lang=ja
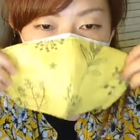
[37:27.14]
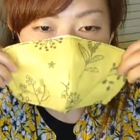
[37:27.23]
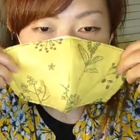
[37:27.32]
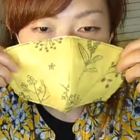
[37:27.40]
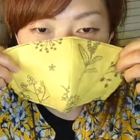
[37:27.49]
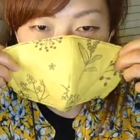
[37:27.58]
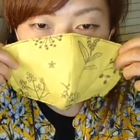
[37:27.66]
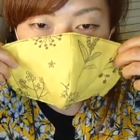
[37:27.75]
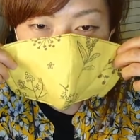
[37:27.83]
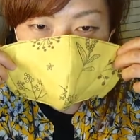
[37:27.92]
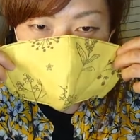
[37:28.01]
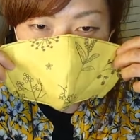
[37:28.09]
ら「うん
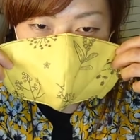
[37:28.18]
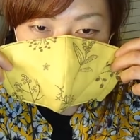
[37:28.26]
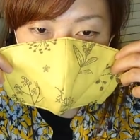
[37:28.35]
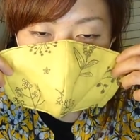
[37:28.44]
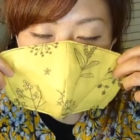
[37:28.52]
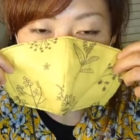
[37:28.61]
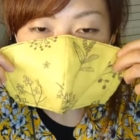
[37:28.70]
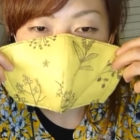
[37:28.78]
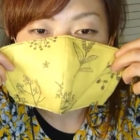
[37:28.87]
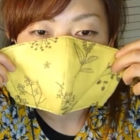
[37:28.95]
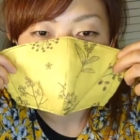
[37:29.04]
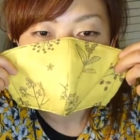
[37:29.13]
いいんじゃないいいわ
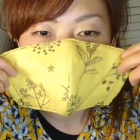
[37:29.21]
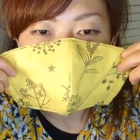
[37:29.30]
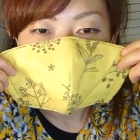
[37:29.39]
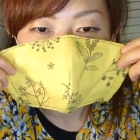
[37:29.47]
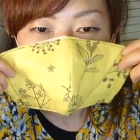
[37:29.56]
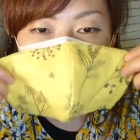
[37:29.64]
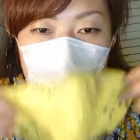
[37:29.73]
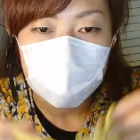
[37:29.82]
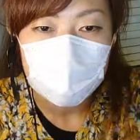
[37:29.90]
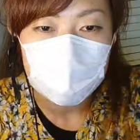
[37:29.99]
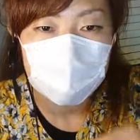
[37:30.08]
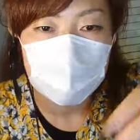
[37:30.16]
ねありがとう」っ
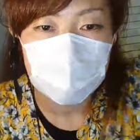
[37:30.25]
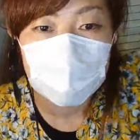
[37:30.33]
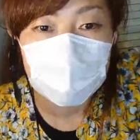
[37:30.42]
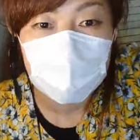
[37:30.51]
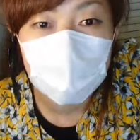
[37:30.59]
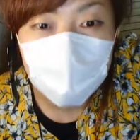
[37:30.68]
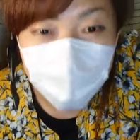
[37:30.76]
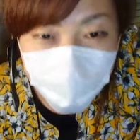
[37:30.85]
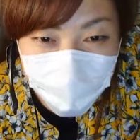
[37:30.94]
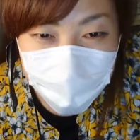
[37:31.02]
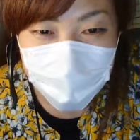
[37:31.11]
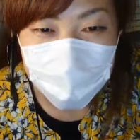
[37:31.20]
て言って持ってかれたっ
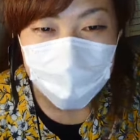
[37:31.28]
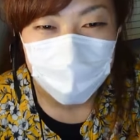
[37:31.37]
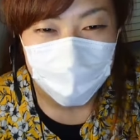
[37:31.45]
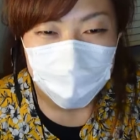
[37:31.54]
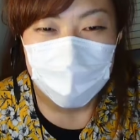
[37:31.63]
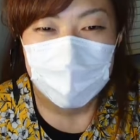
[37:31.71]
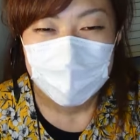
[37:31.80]
ていう